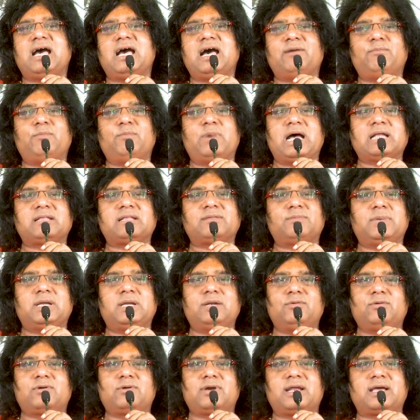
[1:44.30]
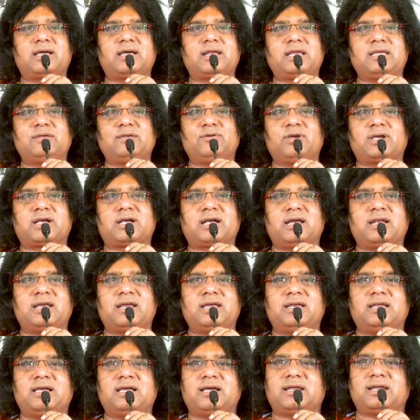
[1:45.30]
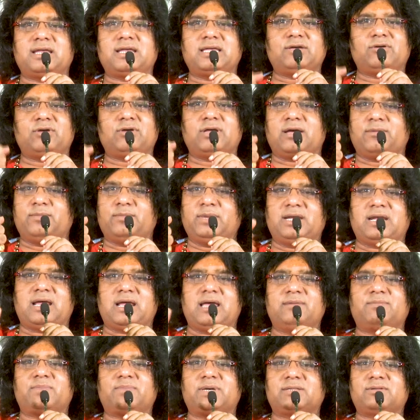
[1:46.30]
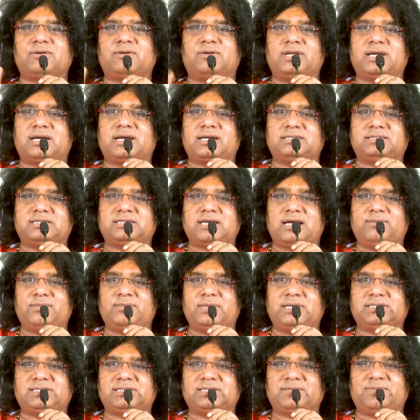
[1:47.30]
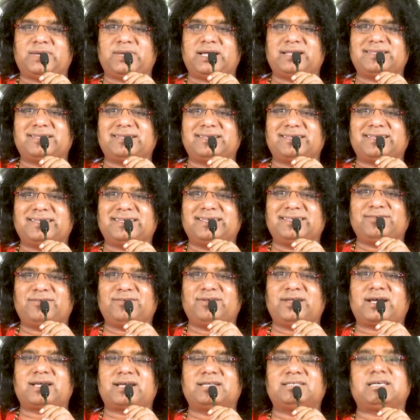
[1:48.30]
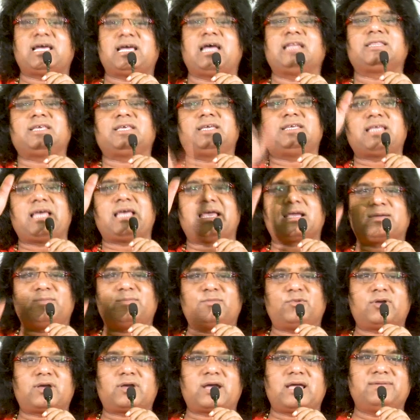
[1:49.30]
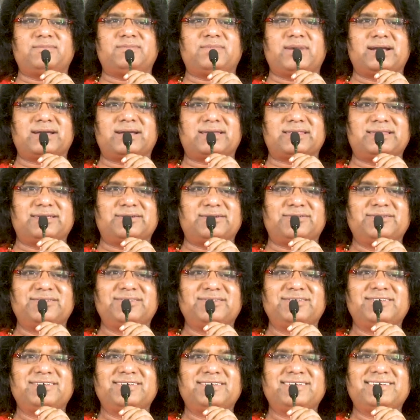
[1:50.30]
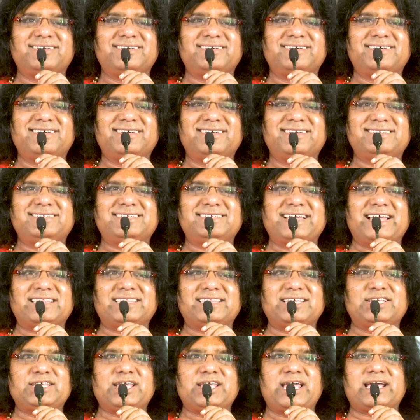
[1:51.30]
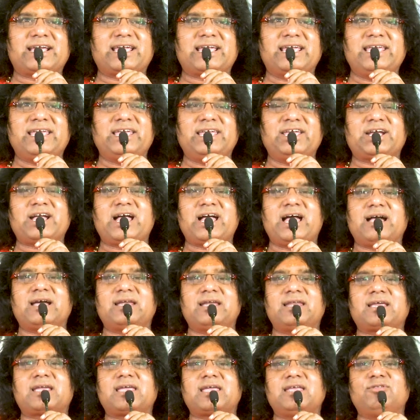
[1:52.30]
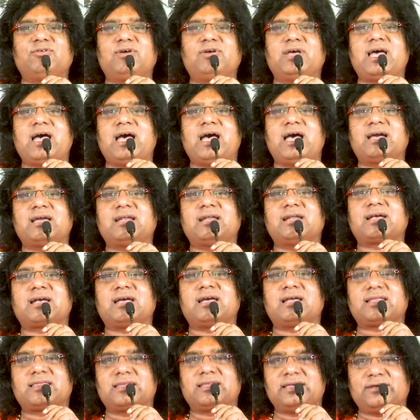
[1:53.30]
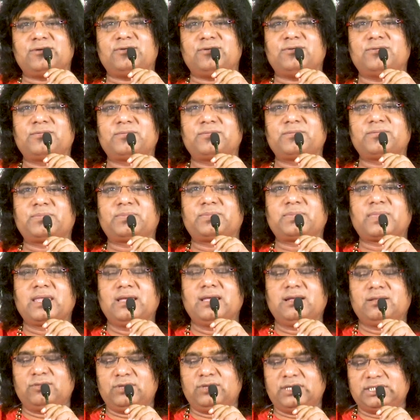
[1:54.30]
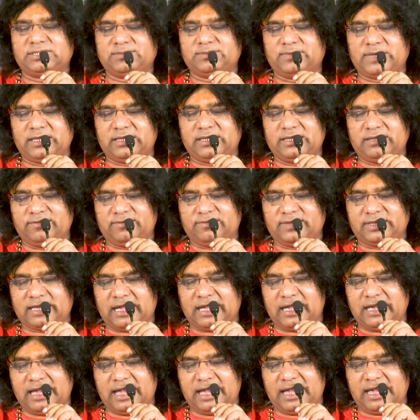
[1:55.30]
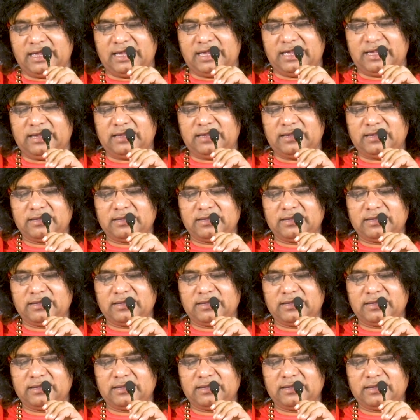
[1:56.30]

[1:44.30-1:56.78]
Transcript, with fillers: अब बात मलूक लग रही हो करई लग रही हो हमें ना है पता हो लेकिन जहाँ में जी बात लिखी है जो ना कि जाते ही जाके मुड़गाई बांट दे जाते ही जाके एक आंगन के दो आंगन कर दे तो इसमें यह बताया है